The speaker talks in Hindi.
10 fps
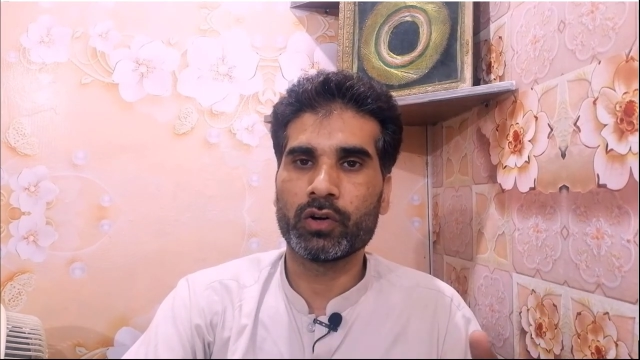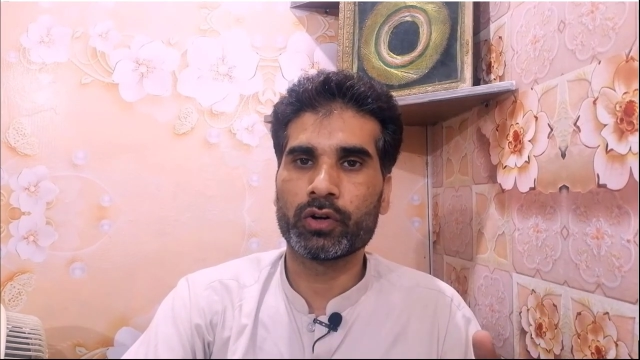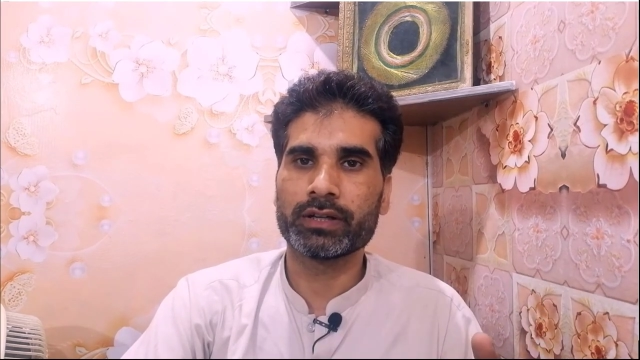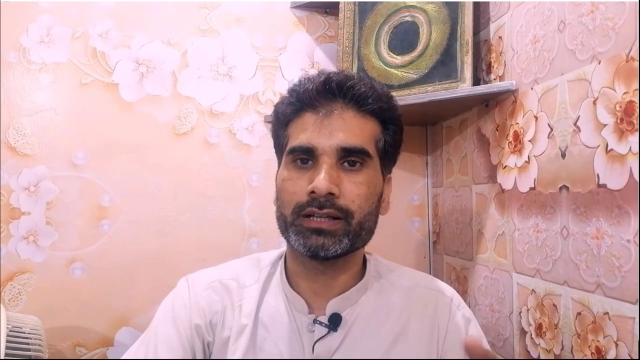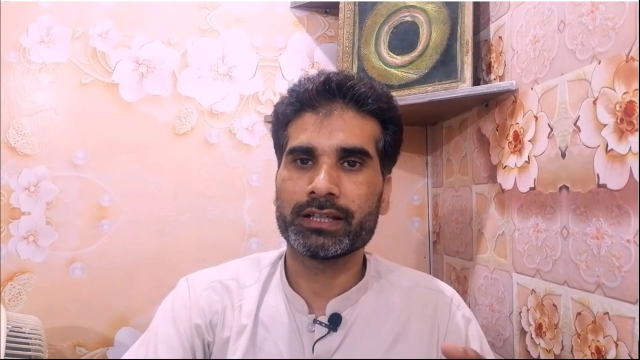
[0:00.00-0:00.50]

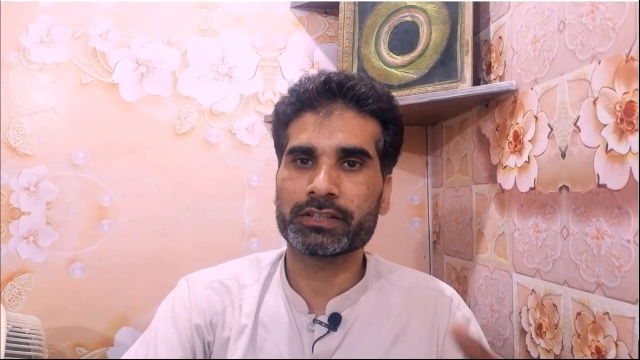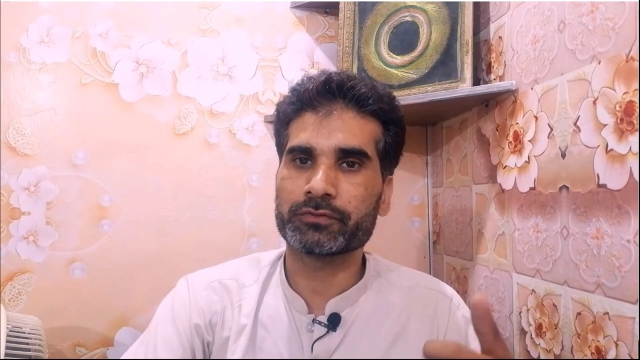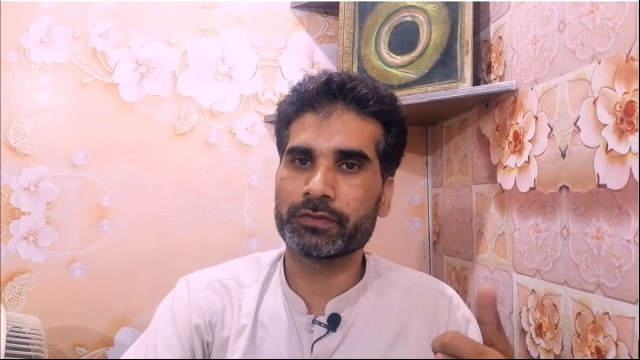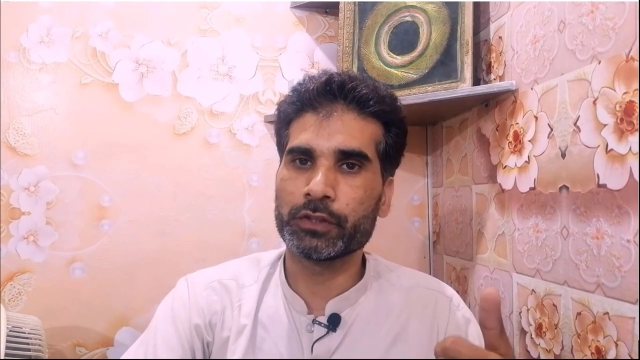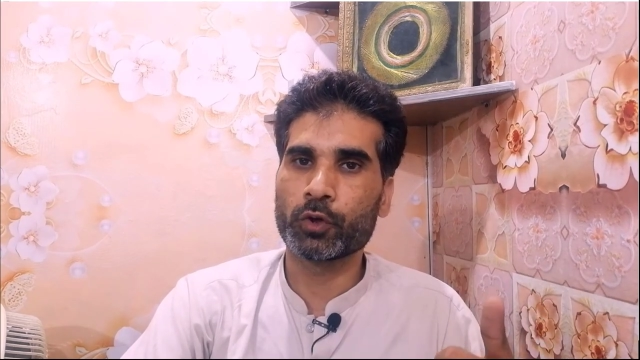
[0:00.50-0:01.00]
और इस
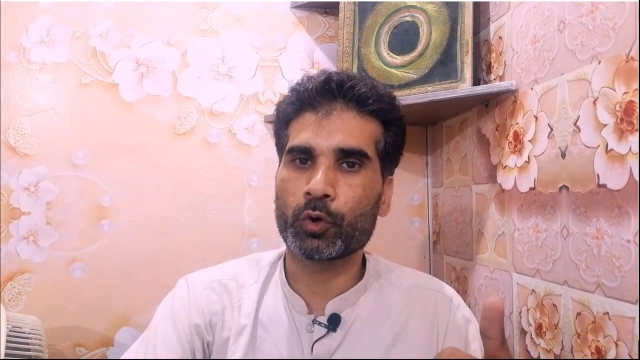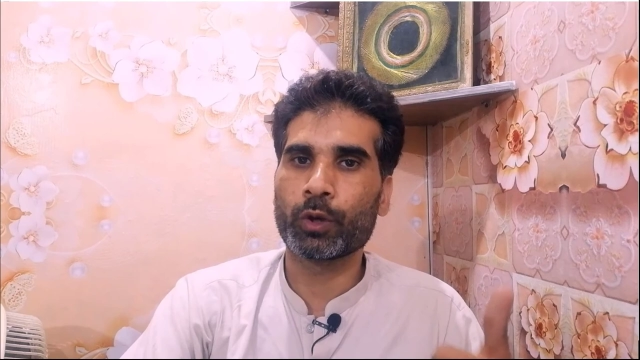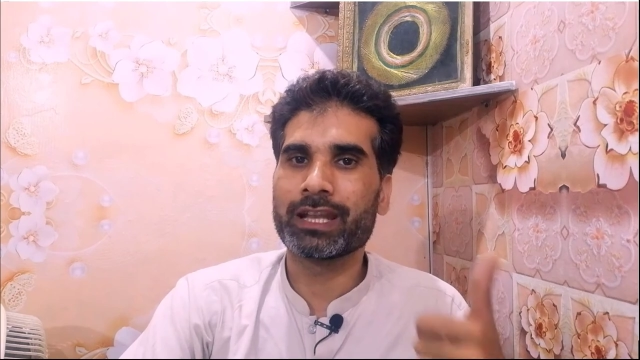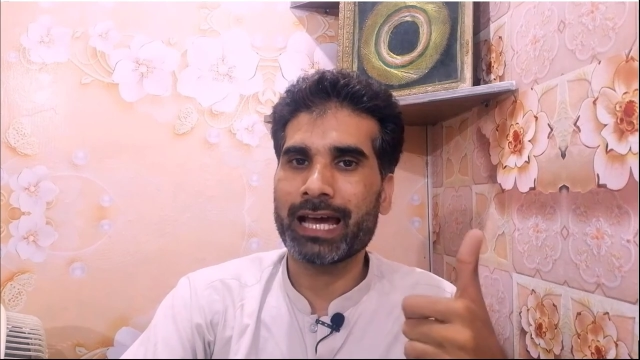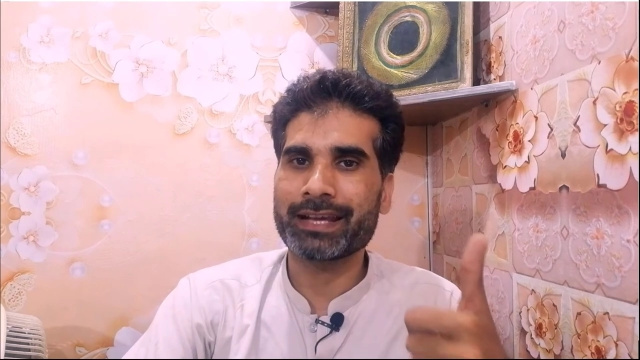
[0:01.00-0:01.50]
वीडियो को
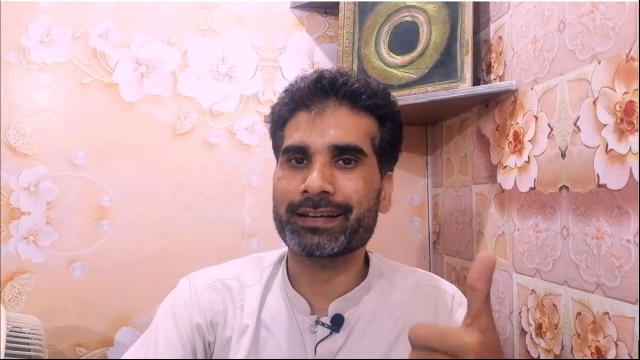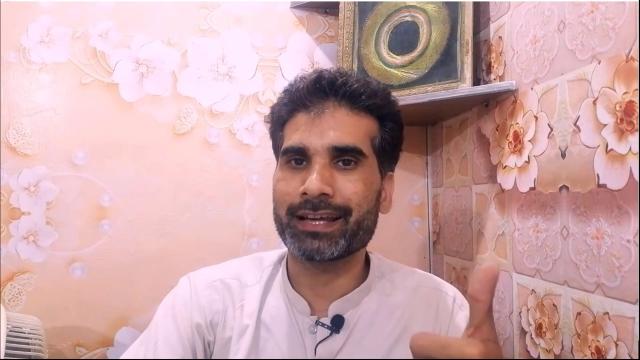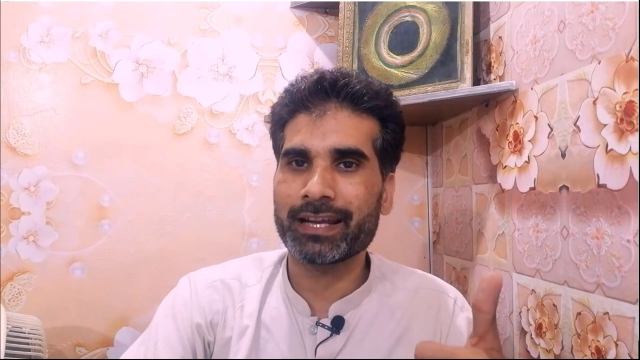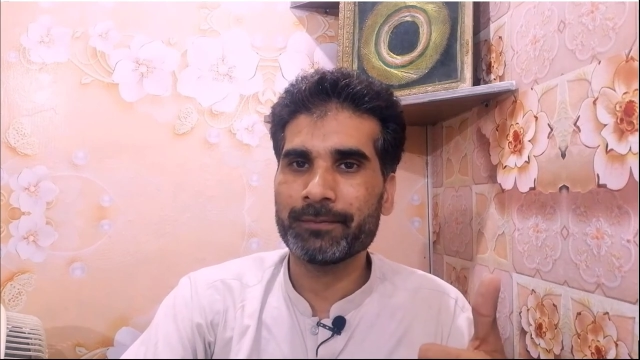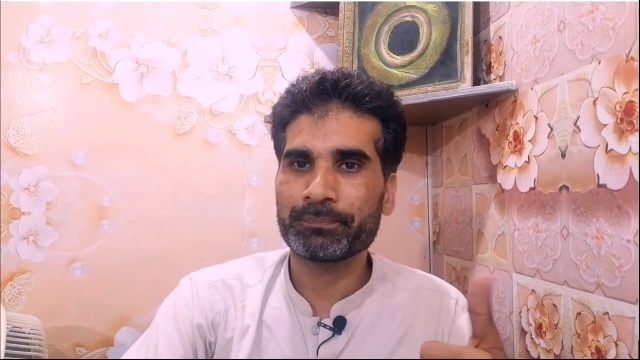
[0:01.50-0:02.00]
लाइक
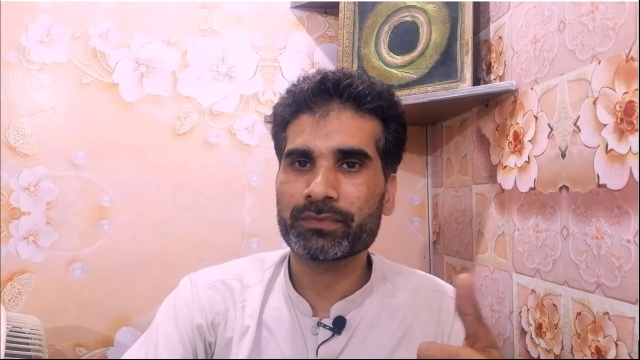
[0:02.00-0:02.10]
करें